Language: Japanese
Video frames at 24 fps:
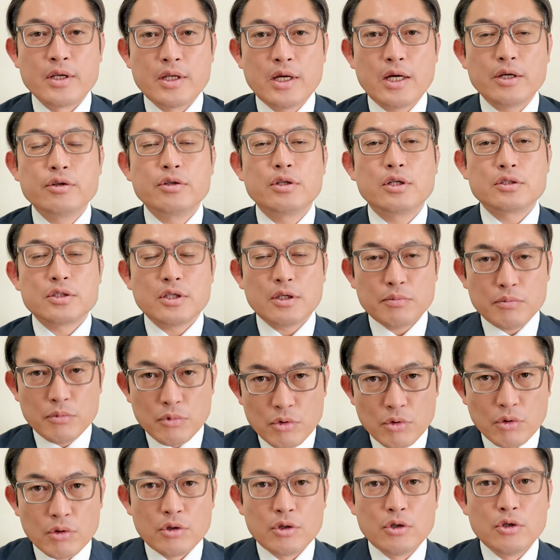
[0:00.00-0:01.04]
萩生田さん
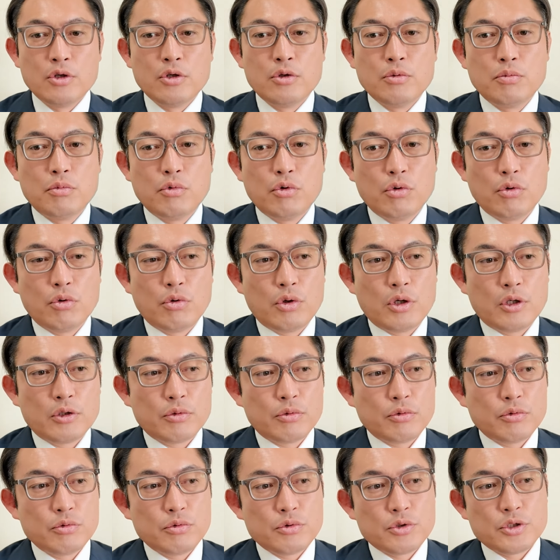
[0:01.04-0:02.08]
ももうあ
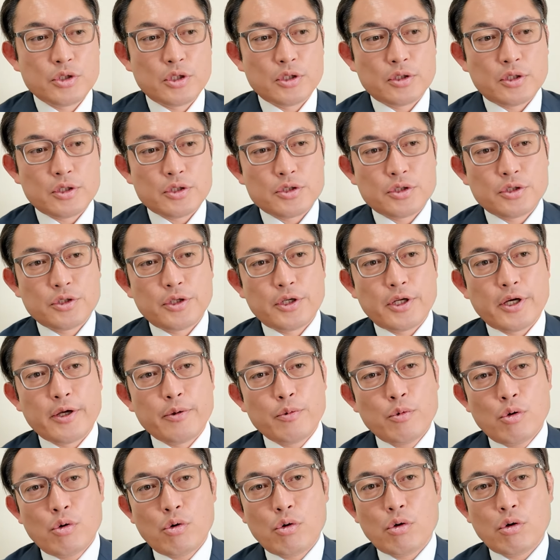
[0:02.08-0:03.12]
の失った信
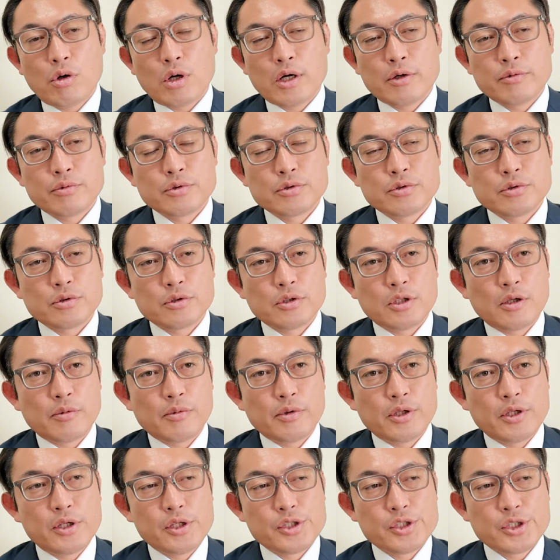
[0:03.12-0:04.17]
頼を回復するた
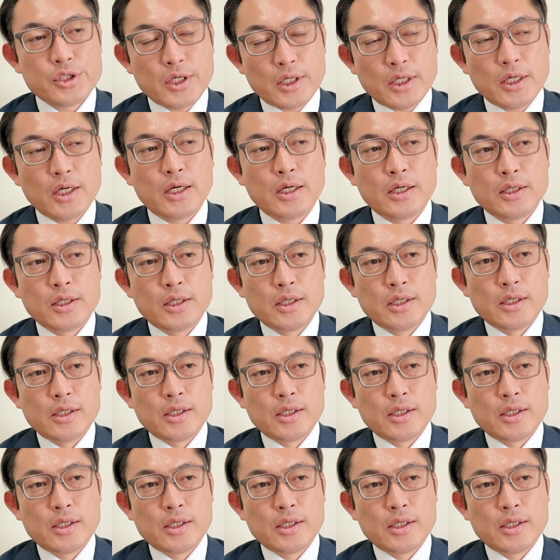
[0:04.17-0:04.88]
めに一から